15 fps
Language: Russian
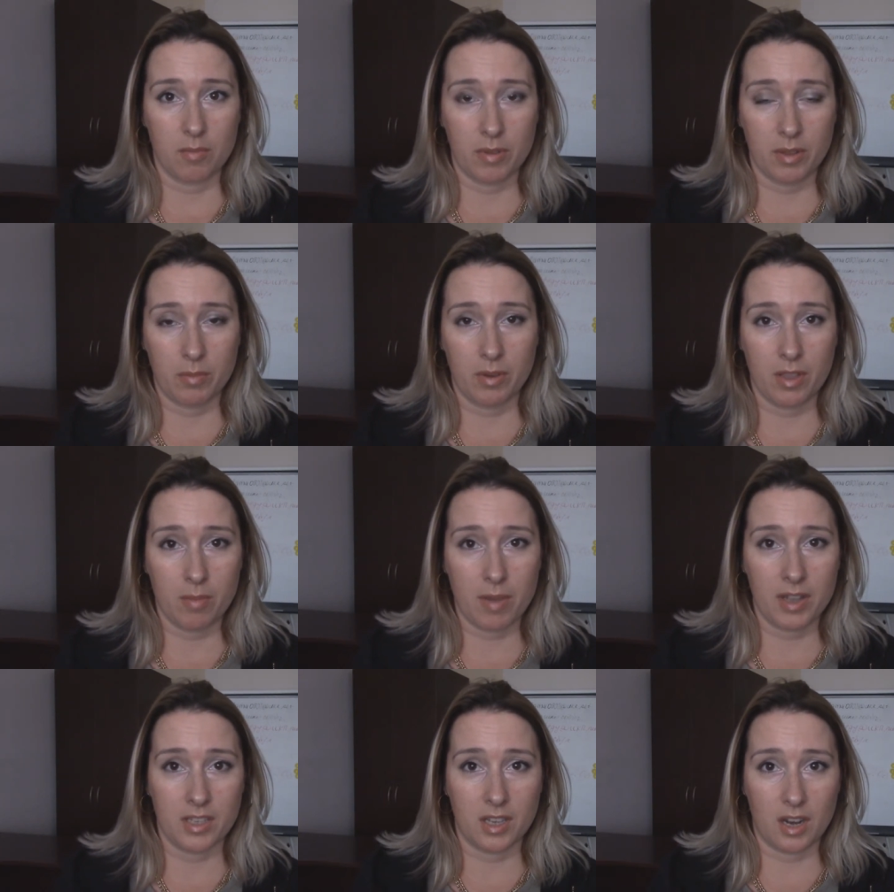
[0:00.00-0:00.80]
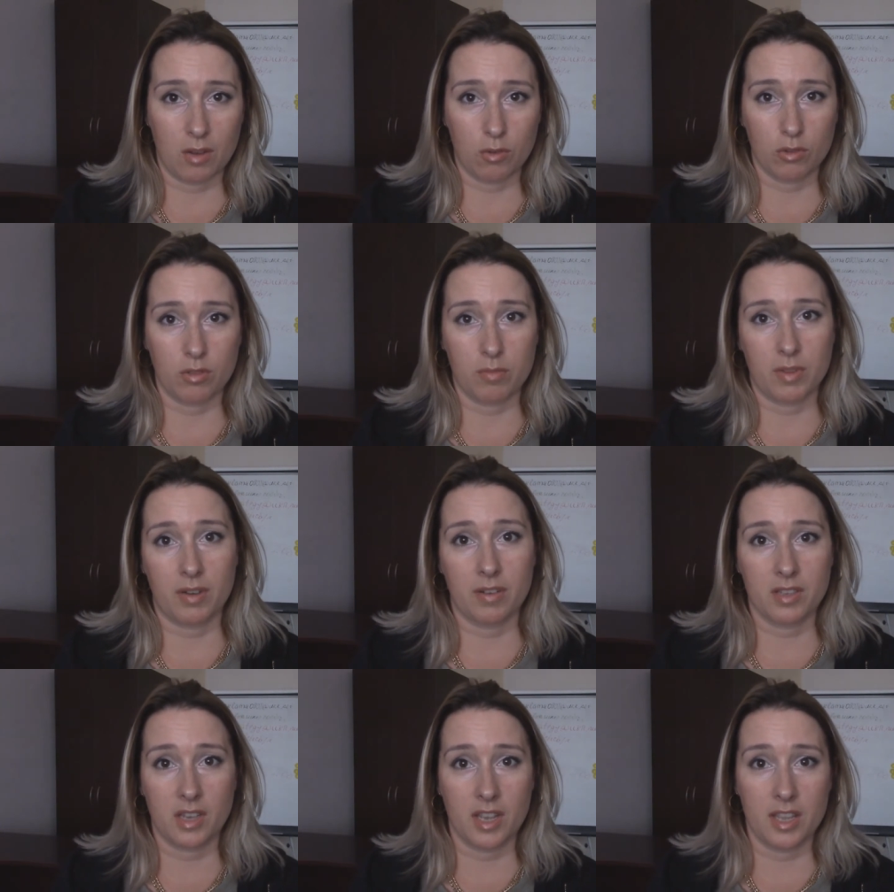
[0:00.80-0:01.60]
предпринимателя от
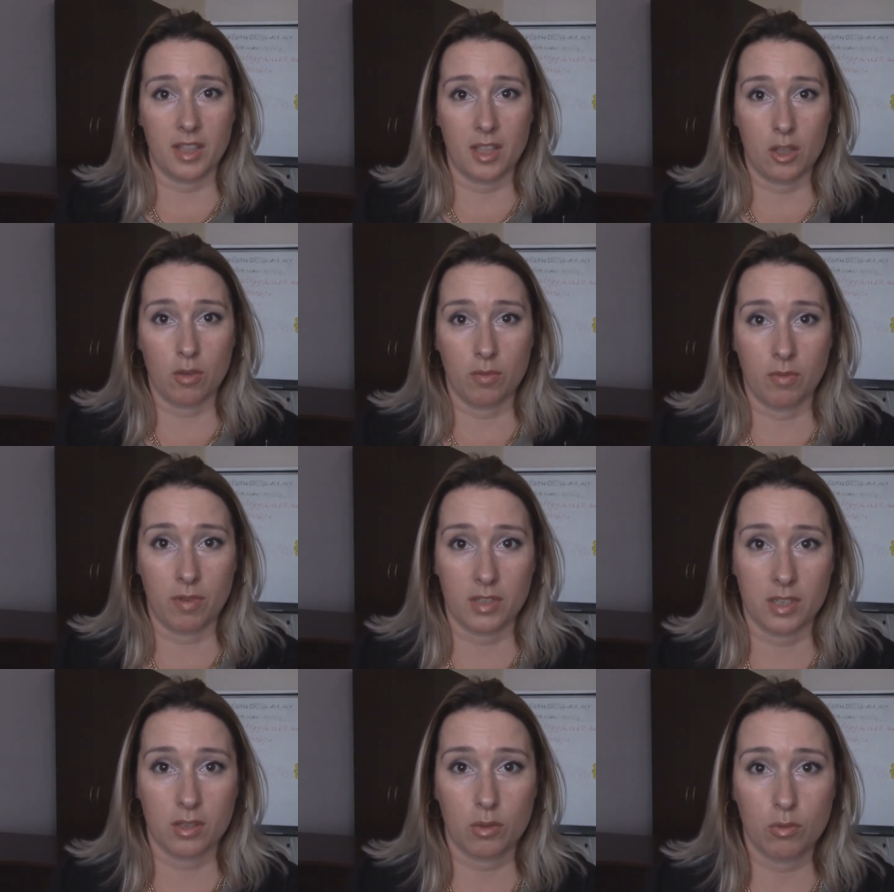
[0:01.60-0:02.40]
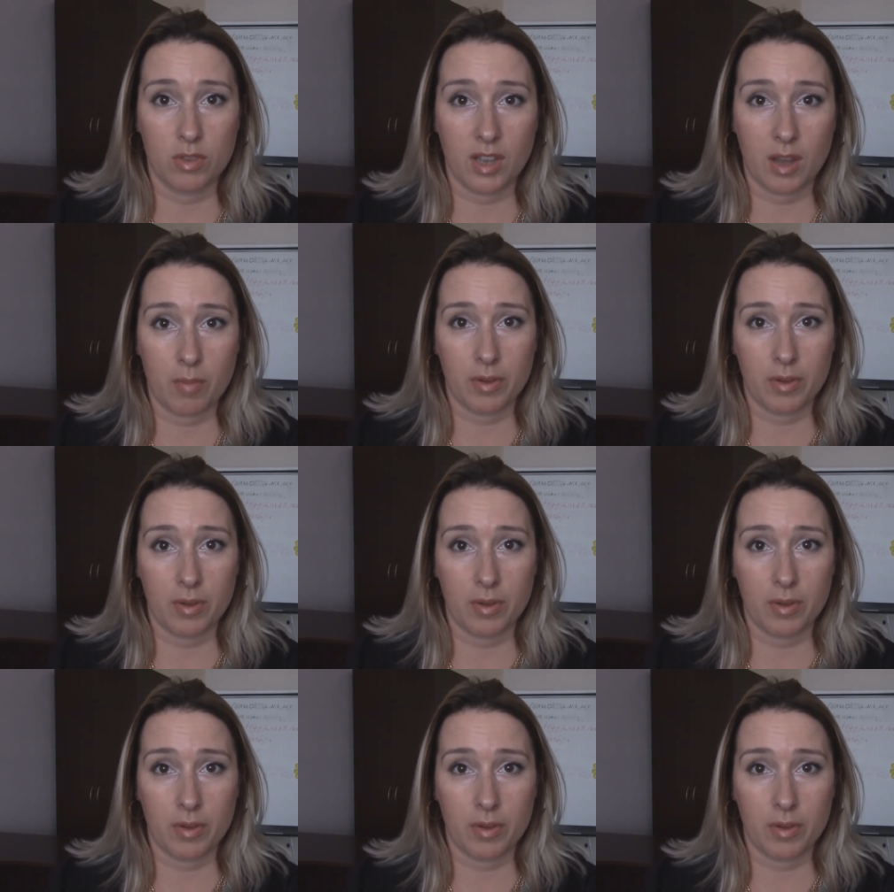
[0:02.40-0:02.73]
мировоззрения наемного сотрудника.